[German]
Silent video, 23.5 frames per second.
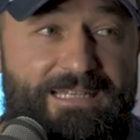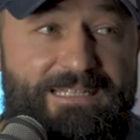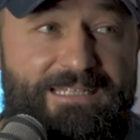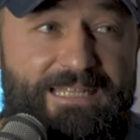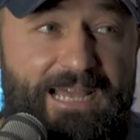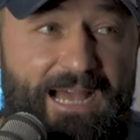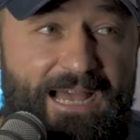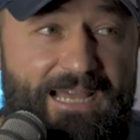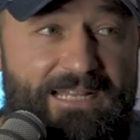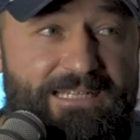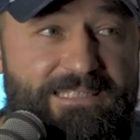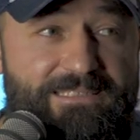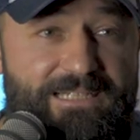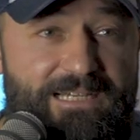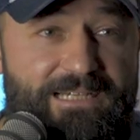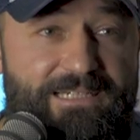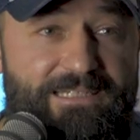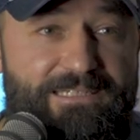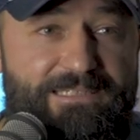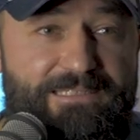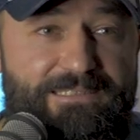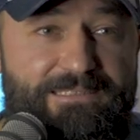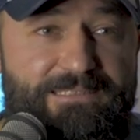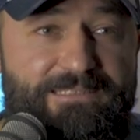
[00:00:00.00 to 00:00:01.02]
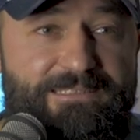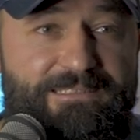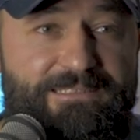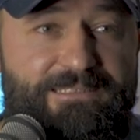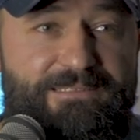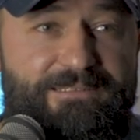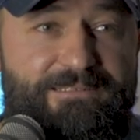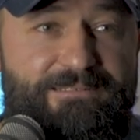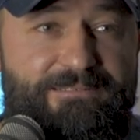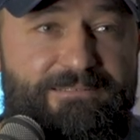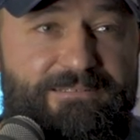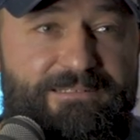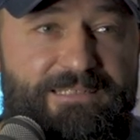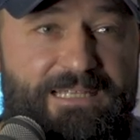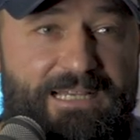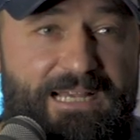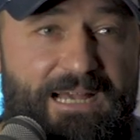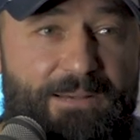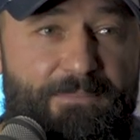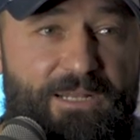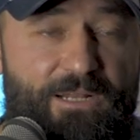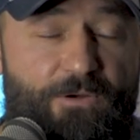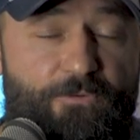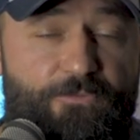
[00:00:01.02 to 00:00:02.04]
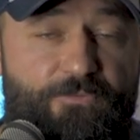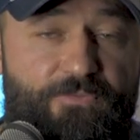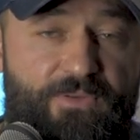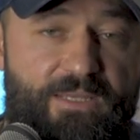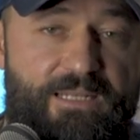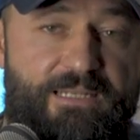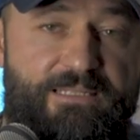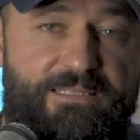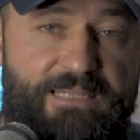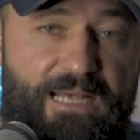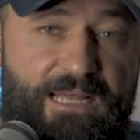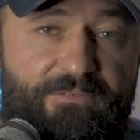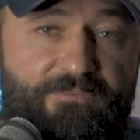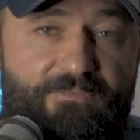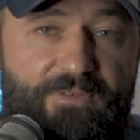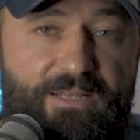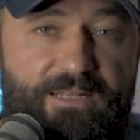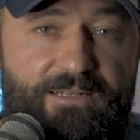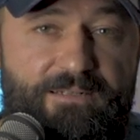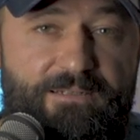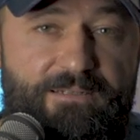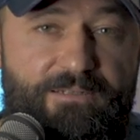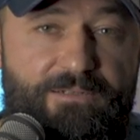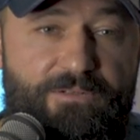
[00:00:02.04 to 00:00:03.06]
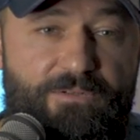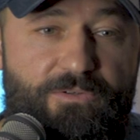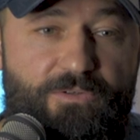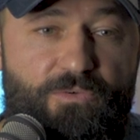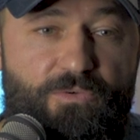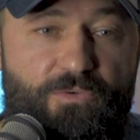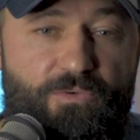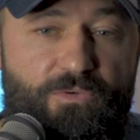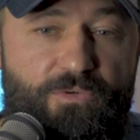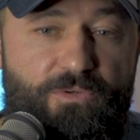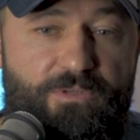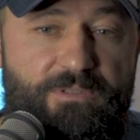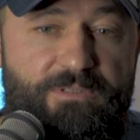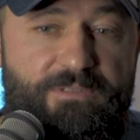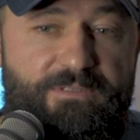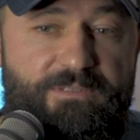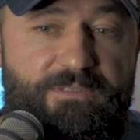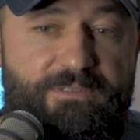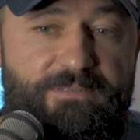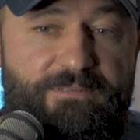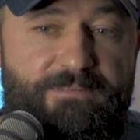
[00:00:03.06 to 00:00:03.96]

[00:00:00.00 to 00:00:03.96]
Die eine Sache ist, die kann man auf vieles anwenden und